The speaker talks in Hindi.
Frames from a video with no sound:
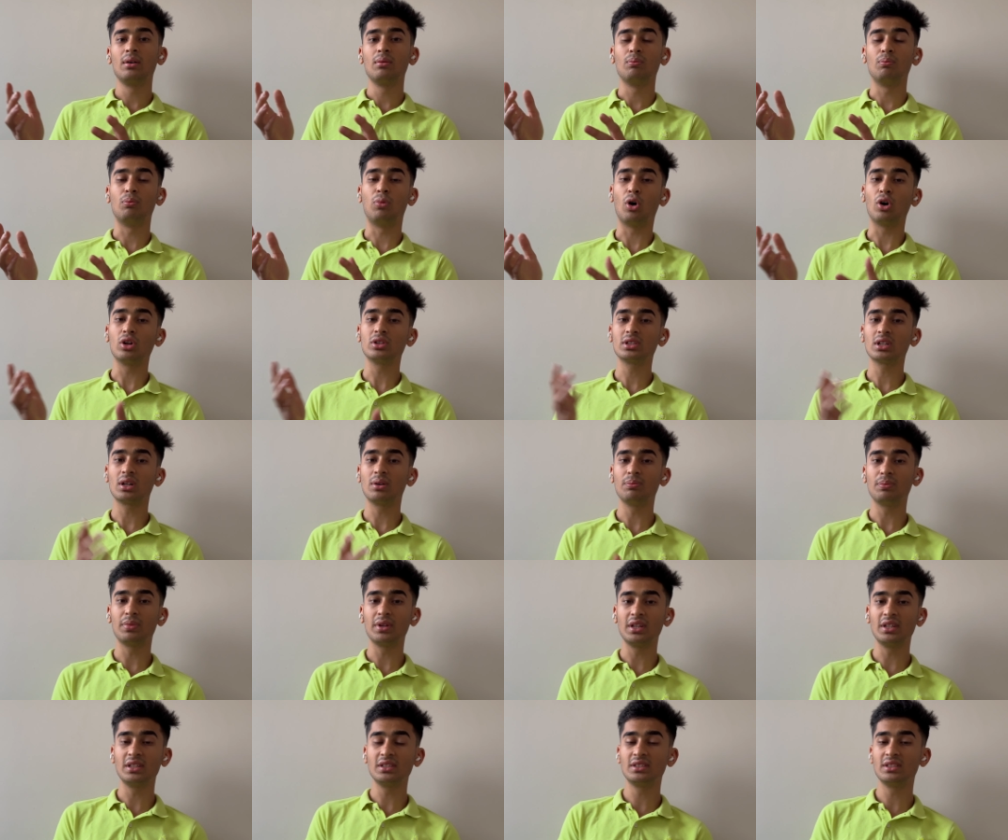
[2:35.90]
बहुत सी
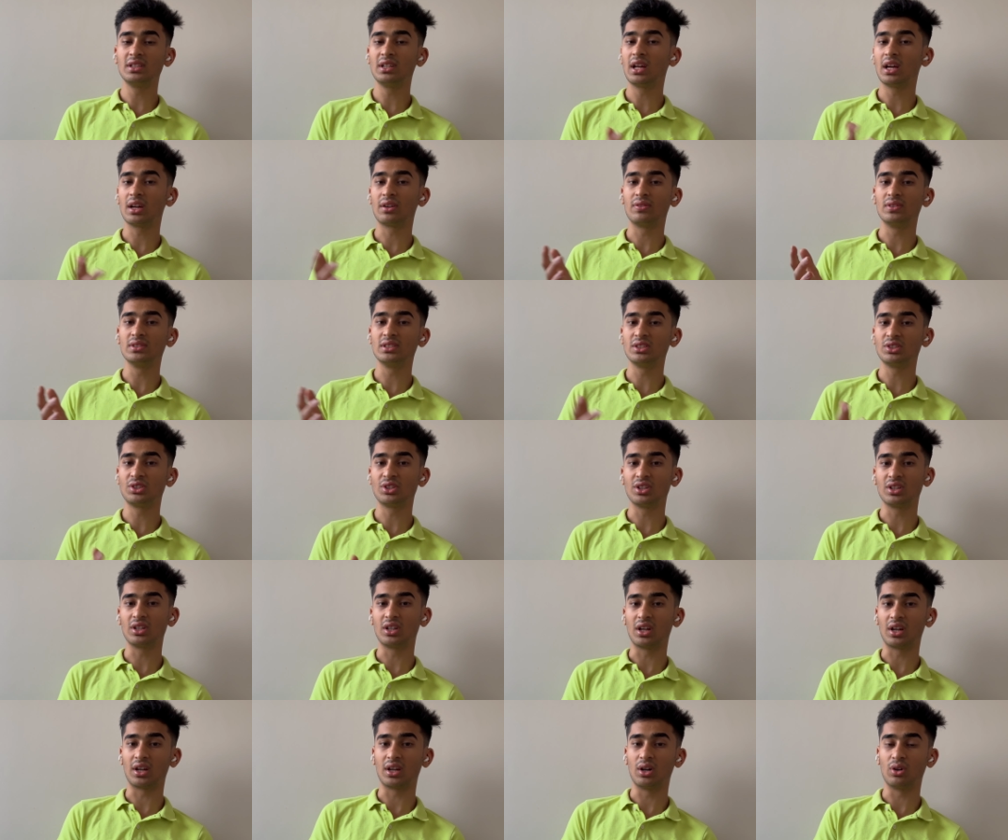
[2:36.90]
कंपनी जिन्हें एक्विजिशन
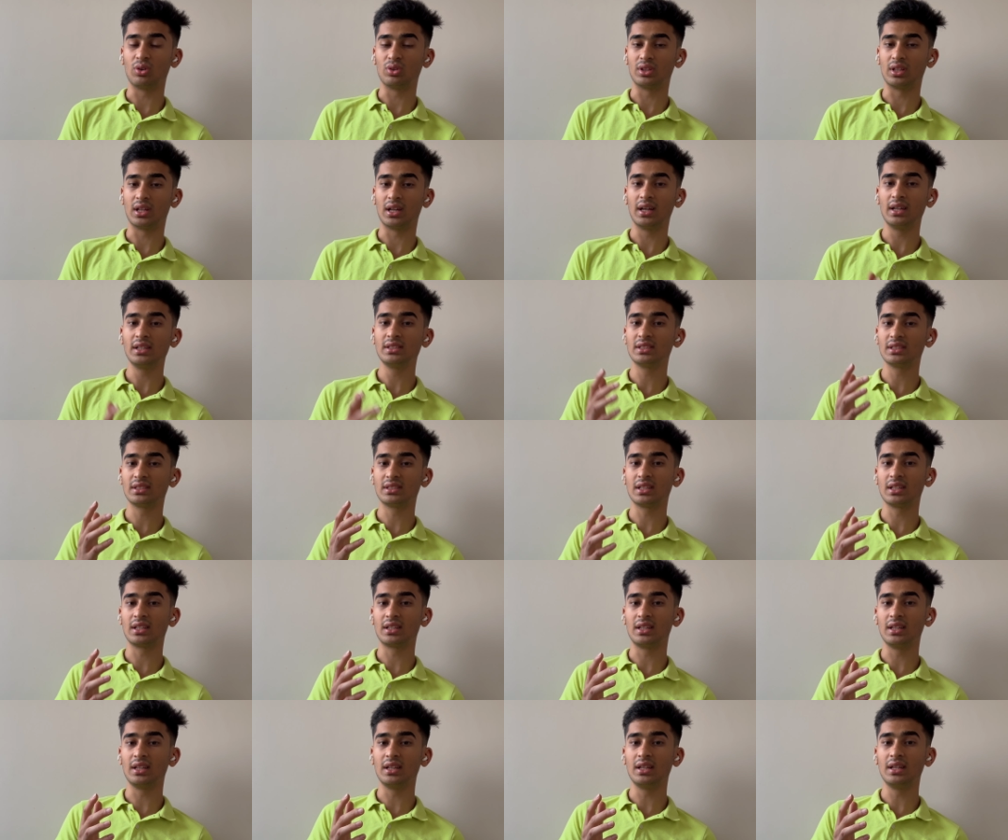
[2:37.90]
करना होता है जैसे
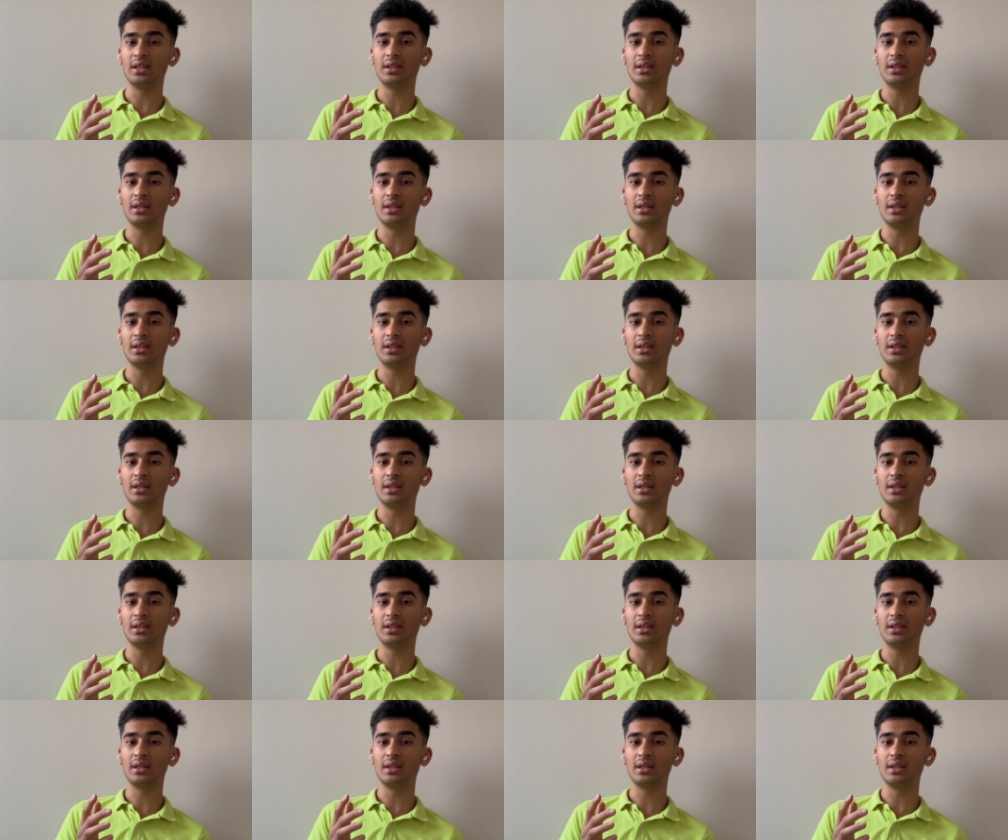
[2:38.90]
कि